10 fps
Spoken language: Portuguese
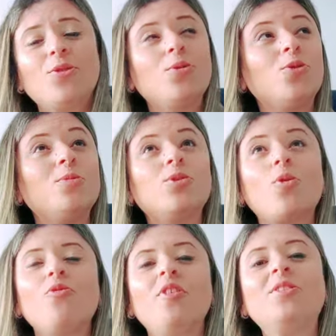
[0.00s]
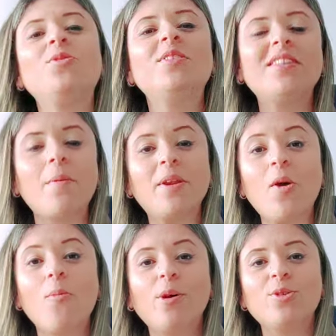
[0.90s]
todos os meus conflitos e sempre que
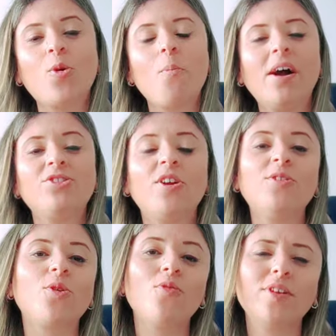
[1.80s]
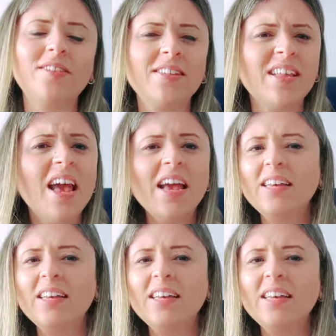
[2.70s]
eu posso eu compartilho isso com vocês,